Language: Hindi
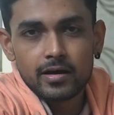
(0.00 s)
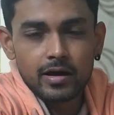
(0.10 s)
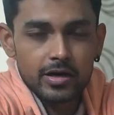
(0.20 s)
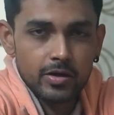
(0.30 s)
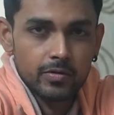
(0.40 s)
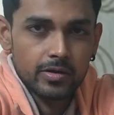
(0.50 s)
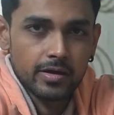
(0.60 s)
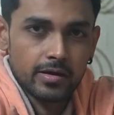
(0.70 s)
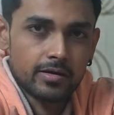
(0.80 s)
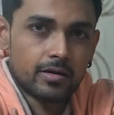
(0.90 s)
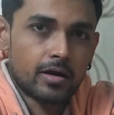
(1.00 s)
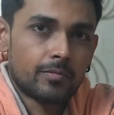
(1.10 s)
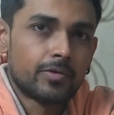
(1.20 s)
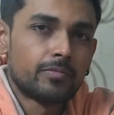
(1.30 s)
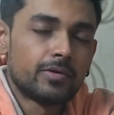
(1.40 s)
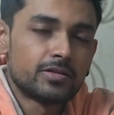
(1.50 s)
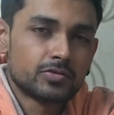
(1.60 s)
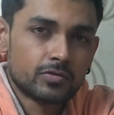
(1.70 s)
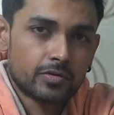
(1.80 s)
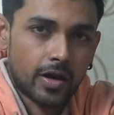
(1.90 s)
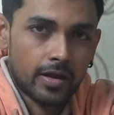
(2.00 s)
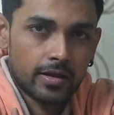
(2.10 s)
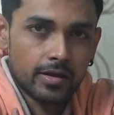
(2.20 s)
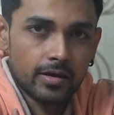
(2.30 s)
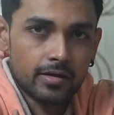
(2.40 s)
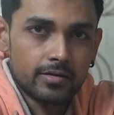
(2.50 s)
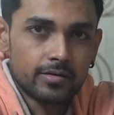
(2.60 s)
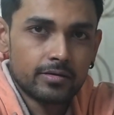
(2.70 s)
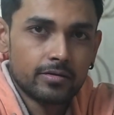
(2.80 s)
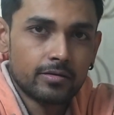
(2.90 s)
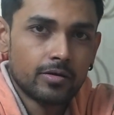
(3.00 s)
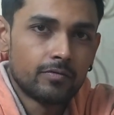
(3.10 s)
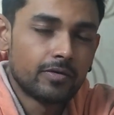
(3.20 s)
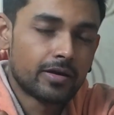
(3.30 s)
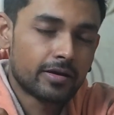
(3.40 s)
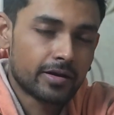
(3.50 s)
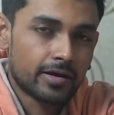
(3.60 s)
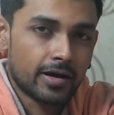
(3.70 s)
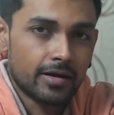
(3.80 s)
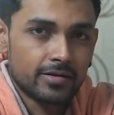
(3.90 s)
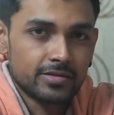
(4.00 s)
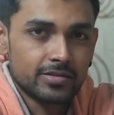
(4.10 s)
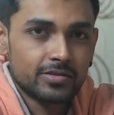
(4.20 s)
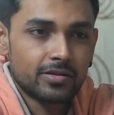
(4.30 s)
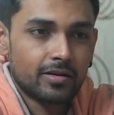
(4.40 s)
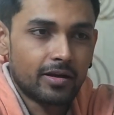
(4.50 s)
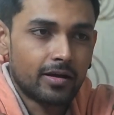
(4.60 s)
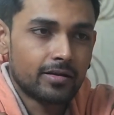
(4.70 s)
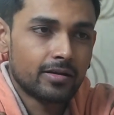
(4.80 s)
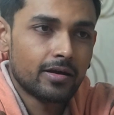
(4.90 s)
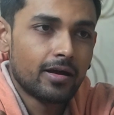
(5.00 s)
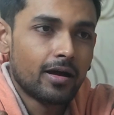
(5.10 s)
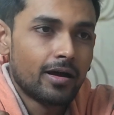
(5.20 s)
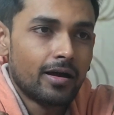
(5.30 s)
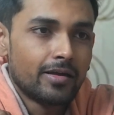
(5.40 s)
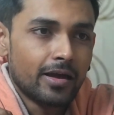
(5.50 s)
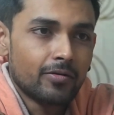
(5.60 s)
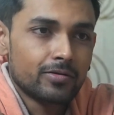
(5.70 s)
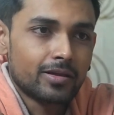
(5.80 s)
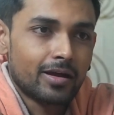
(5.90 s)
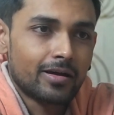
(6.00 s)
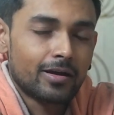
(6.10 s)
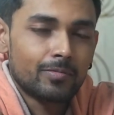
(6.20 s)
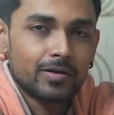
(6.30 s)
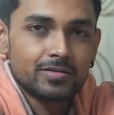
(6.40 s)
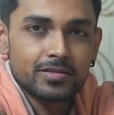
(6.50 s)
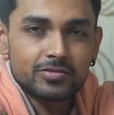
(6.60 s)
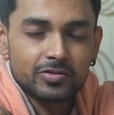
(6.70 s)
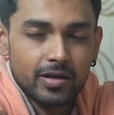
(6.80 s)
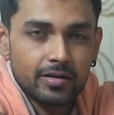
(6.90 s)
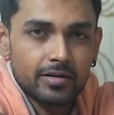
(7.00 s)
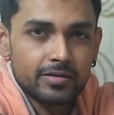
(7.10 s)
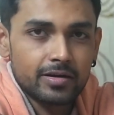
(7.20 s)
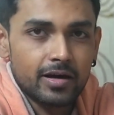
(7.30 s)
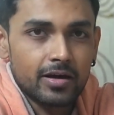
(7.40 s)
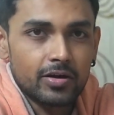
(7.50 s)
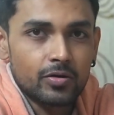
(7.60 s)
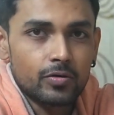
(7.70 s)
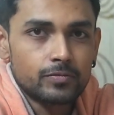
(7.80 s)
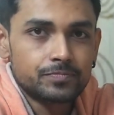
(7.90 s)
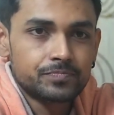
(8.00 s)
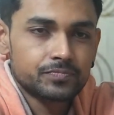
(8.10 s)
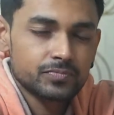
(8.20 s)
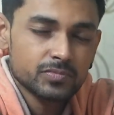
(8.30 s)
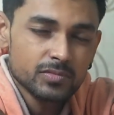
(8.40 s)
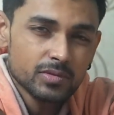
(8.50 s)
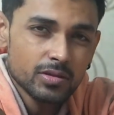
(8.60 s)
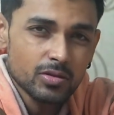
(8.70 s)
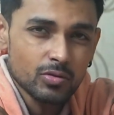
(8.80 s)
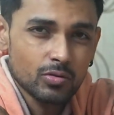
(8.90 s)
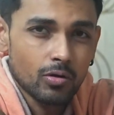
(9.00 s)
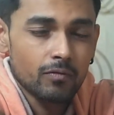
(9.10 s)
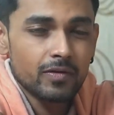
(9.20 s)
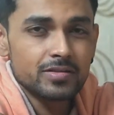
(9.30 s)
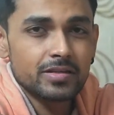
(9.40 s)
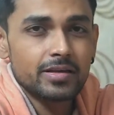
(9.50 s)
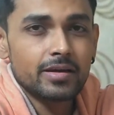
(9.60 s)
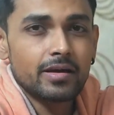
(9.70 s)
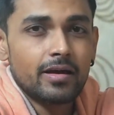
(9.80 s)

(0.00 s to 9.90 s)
कार्डियो किया अपने मील्स को ट्रैक किया वे करे खाया हर चीज़ एंड यही होता है अगर आप हर चीज़ ट्रैक करके खा रहे हो तो ऑब्वियसली